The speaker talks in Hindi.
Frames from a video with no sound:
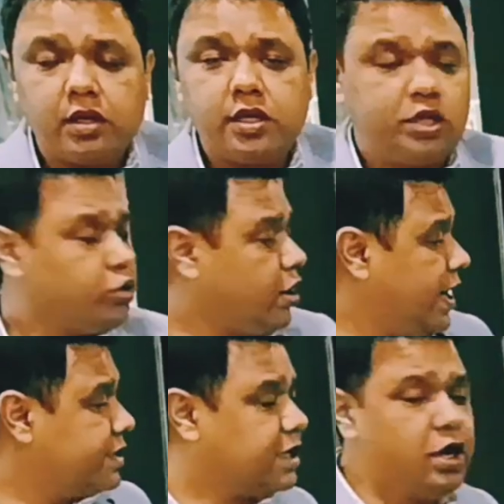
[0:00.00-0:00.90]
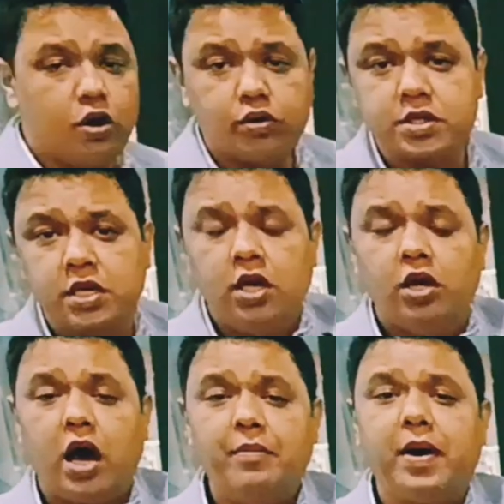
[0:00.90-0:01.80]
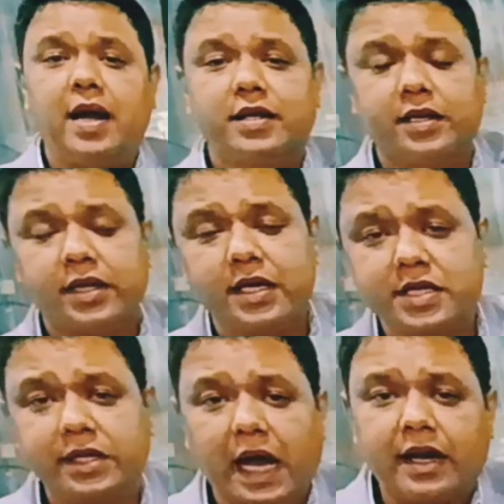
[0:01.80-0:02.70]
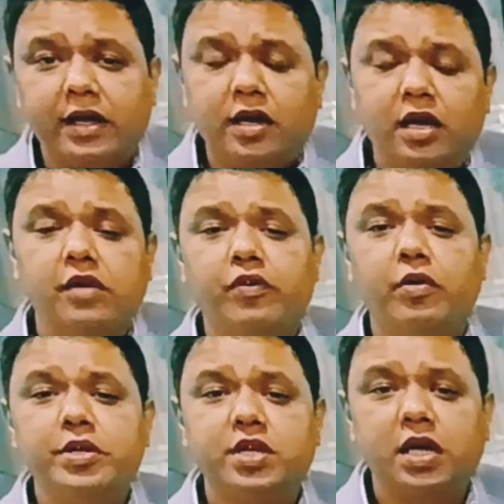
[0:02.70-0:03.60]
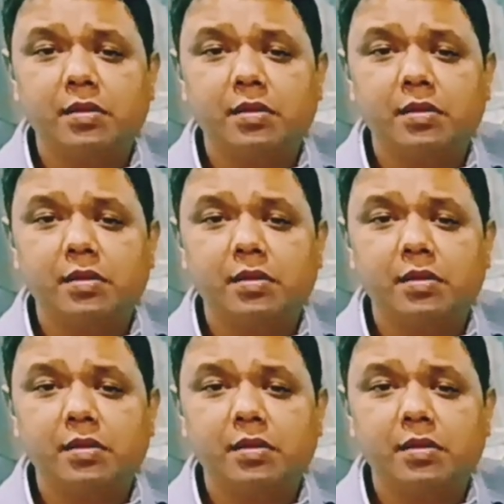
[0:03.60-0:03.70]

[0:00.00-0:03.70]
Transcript: ये तो है इसकी लुक्स अब बात करते हैं इसकी टेक्निकल इन्फॉर्मेशन के